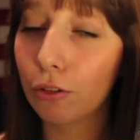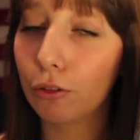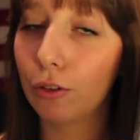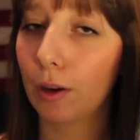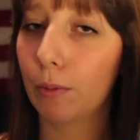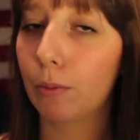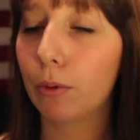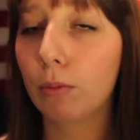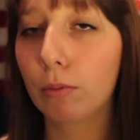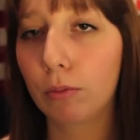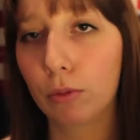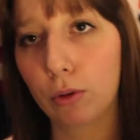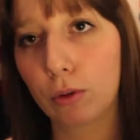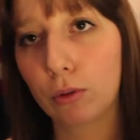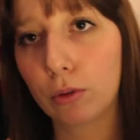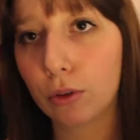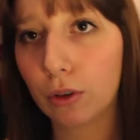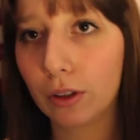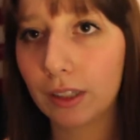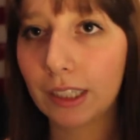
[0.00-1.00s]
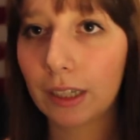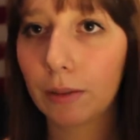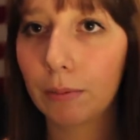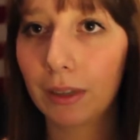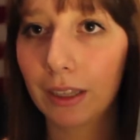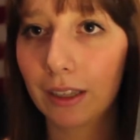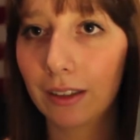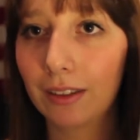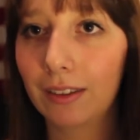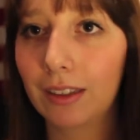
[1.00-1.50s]
je vais un peu me contredire,
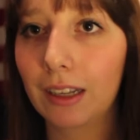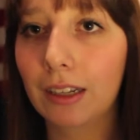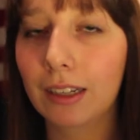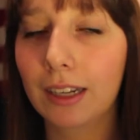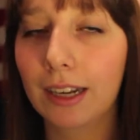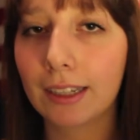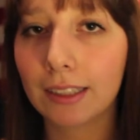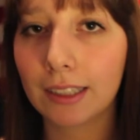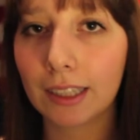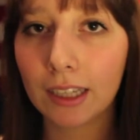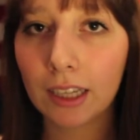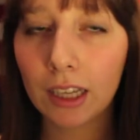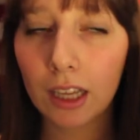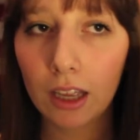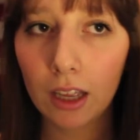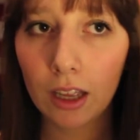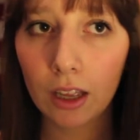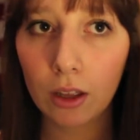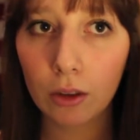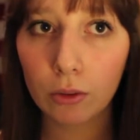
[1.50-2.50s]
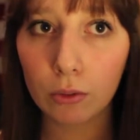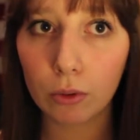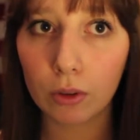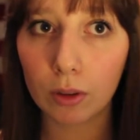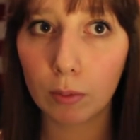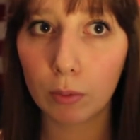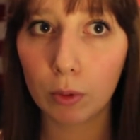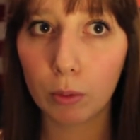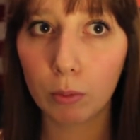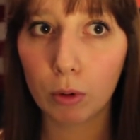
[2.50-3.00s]
mais c'est le dernier. Tout
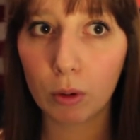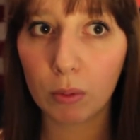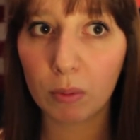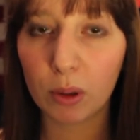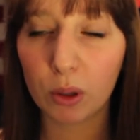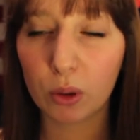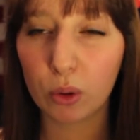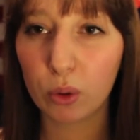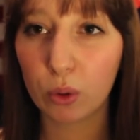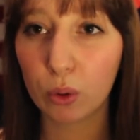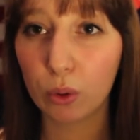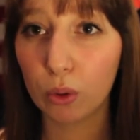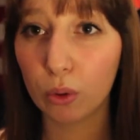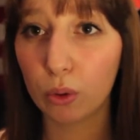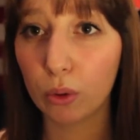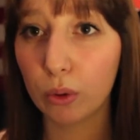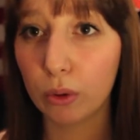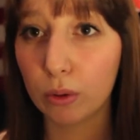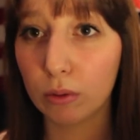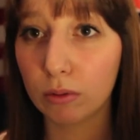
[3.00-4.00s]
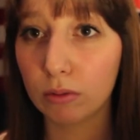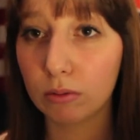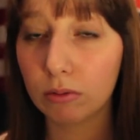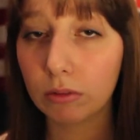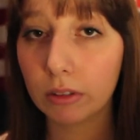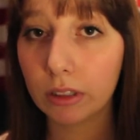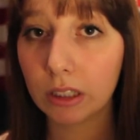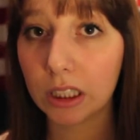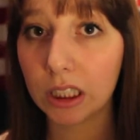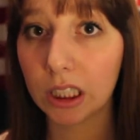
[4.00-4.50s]
simplement parce que
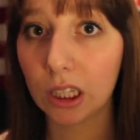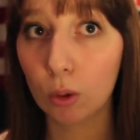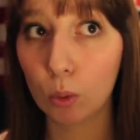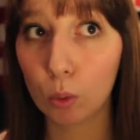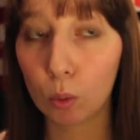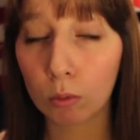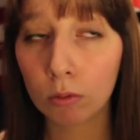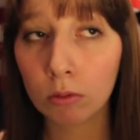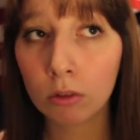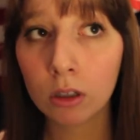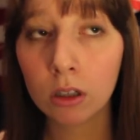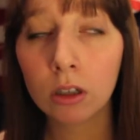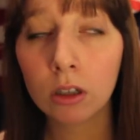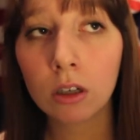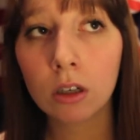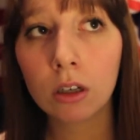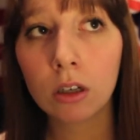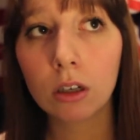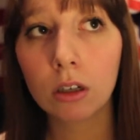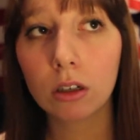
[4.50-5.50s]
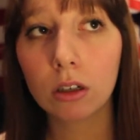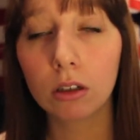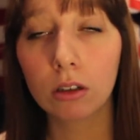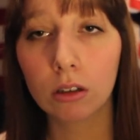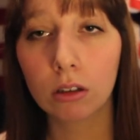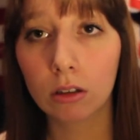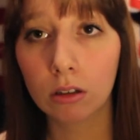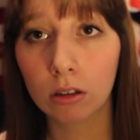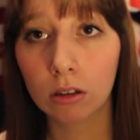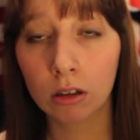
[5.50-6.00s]
c'est long.
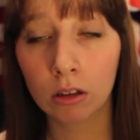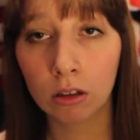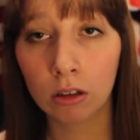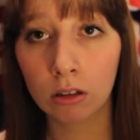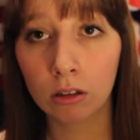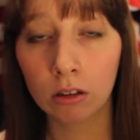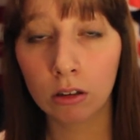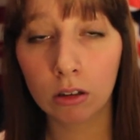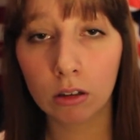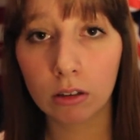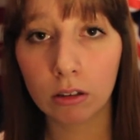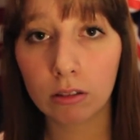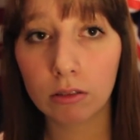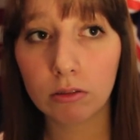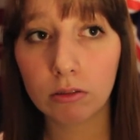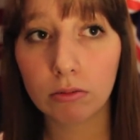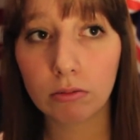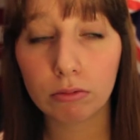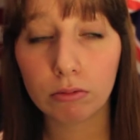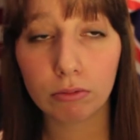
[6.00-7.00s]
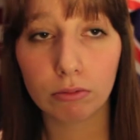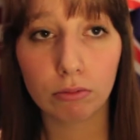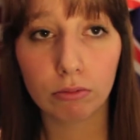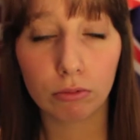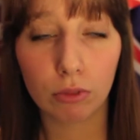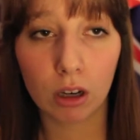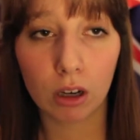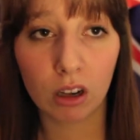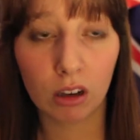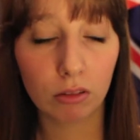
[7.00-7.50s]
Euh,
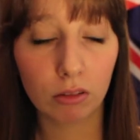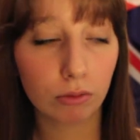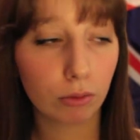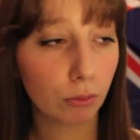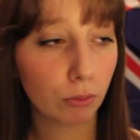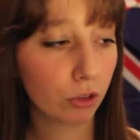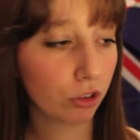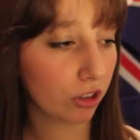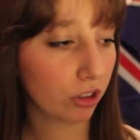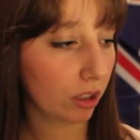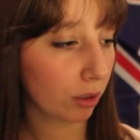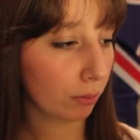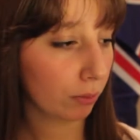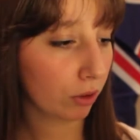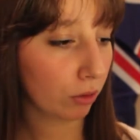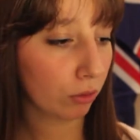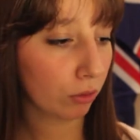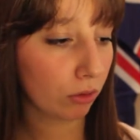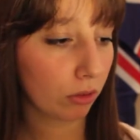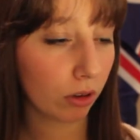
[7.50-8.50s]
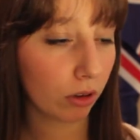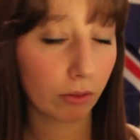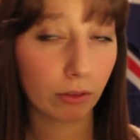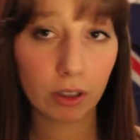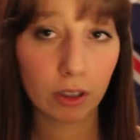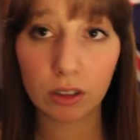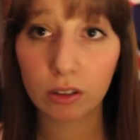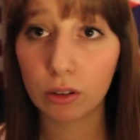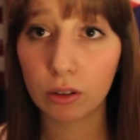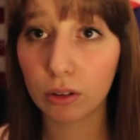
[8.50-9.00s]
voilà, moi j'ai l'impression qu'en
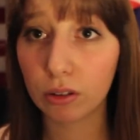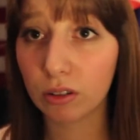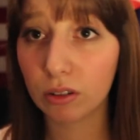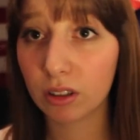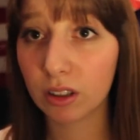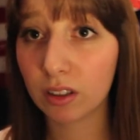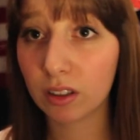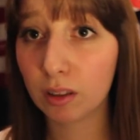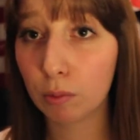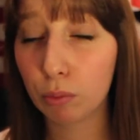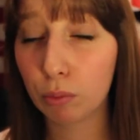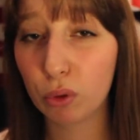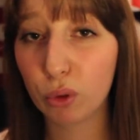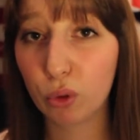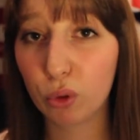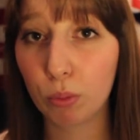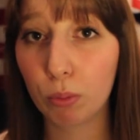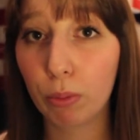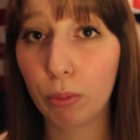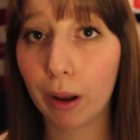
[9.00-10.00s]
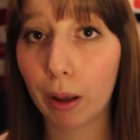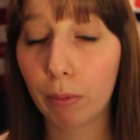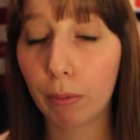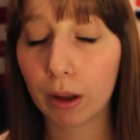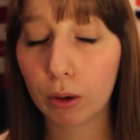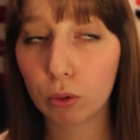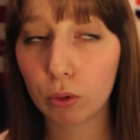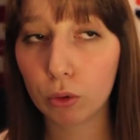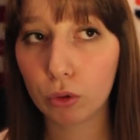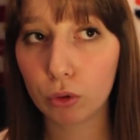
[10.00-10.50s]
fait euh, c'est plus du
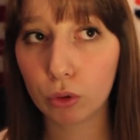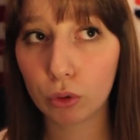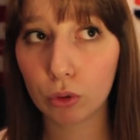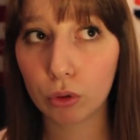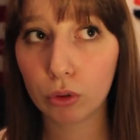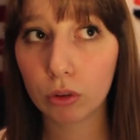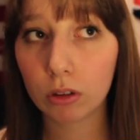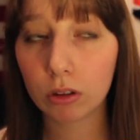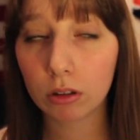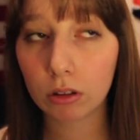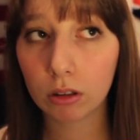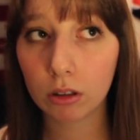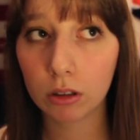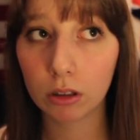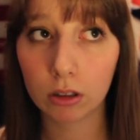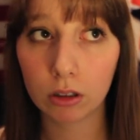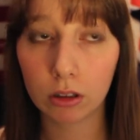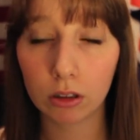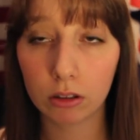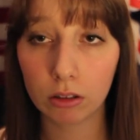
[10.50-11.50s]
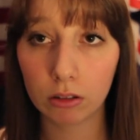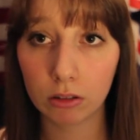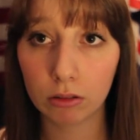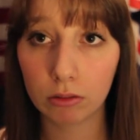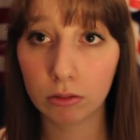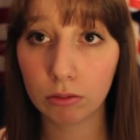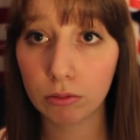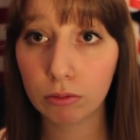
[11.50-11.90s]
blabla qu'autre chose. Euh,